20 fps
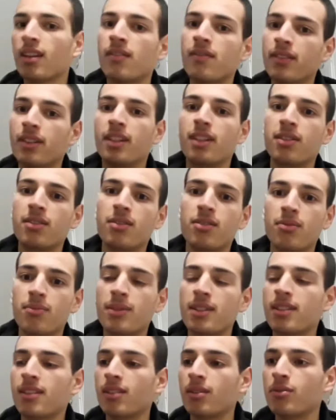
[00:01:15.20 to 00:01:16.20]
fait que je
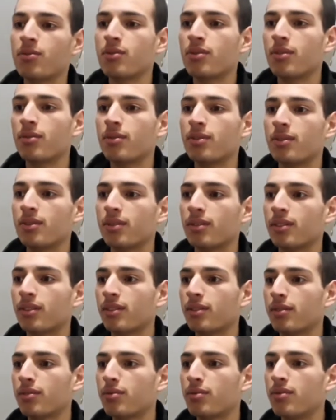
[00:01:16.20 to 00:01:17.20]
mette un coup, dans, un,
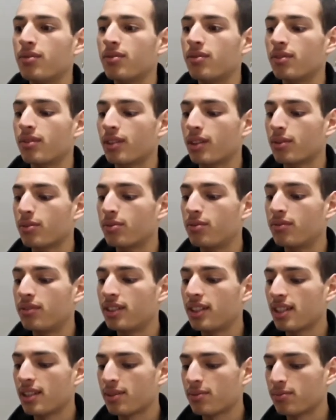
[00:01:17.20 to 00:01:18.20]
coup de,
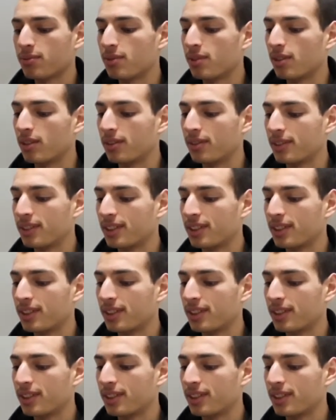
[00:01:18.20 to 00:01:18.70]
vitesse pour,